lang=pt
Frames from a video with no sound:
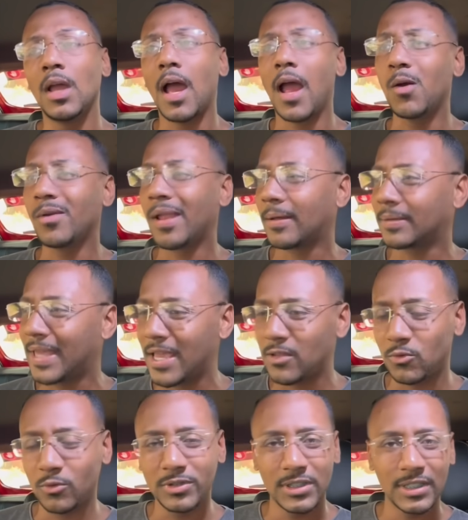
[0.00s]
Aí eu larguei
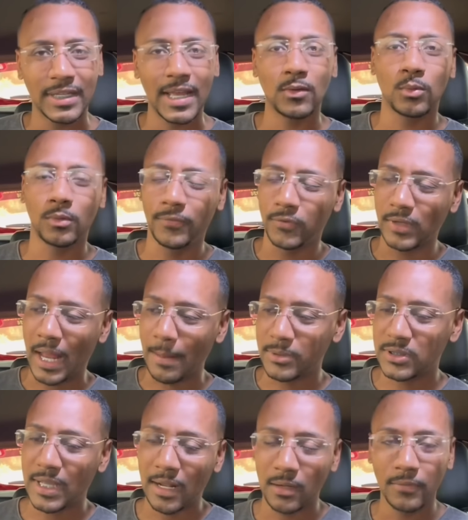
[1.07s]
tudo, desliguei tudo, fui lá,
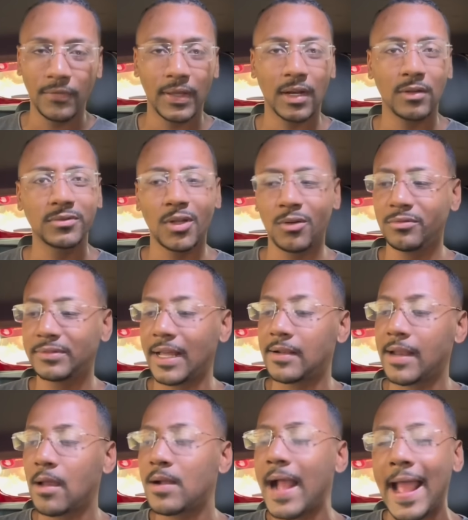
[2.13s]
busquei ela no feirão. Então não tem
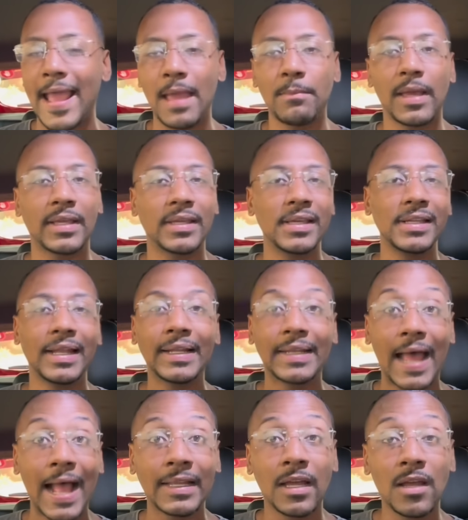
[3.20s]
nem um KM aqui, nem
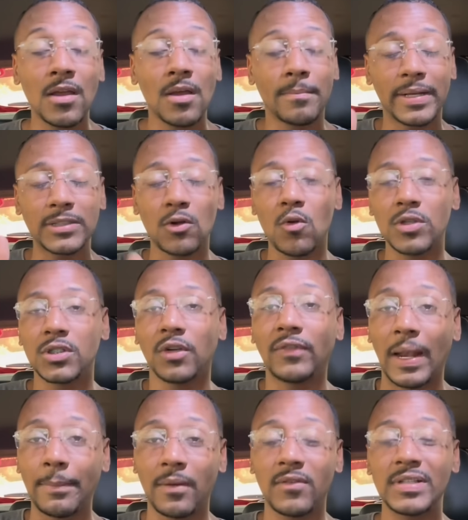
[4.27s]
nada, mas eu consigo
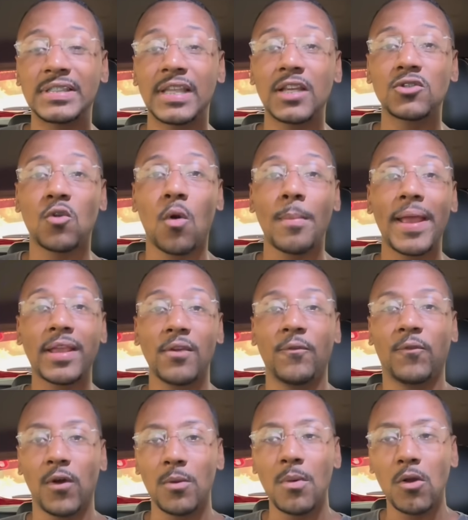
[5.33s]
falar para vocês como é que
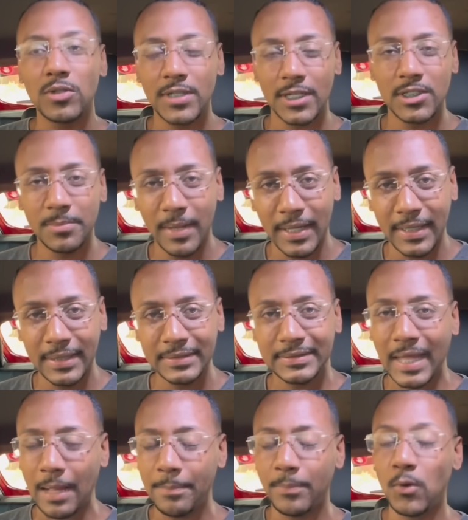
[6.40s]
foi o meu dia de manhã,
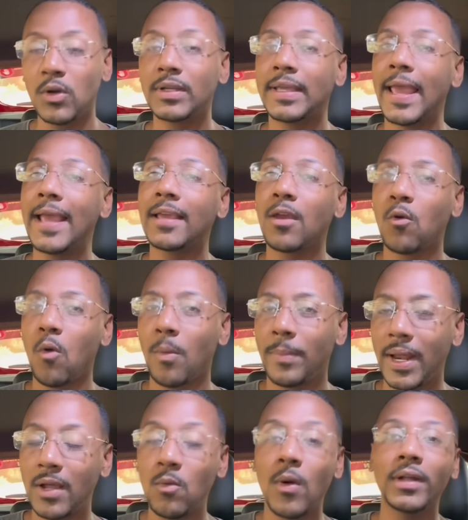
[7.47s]
tá? Por que que eu
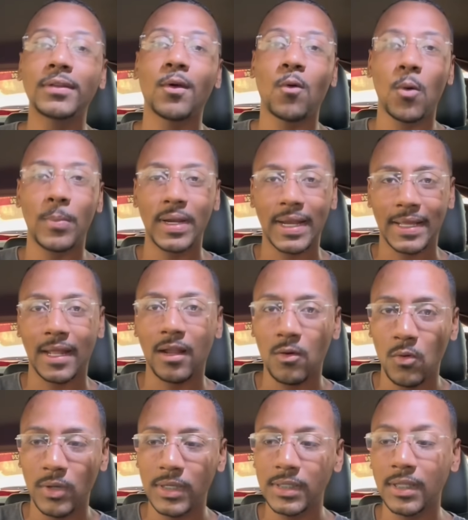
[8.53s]
cobrei, quanto eu cobrei naquela
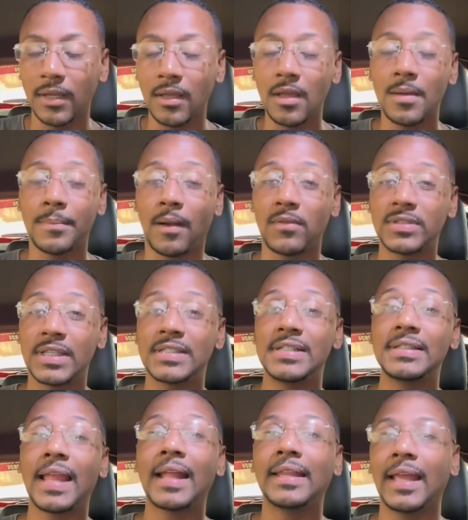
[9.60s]
corrida, para vocês
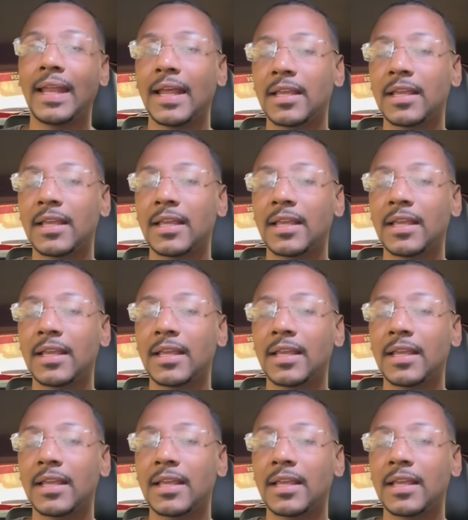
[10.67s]
entenderem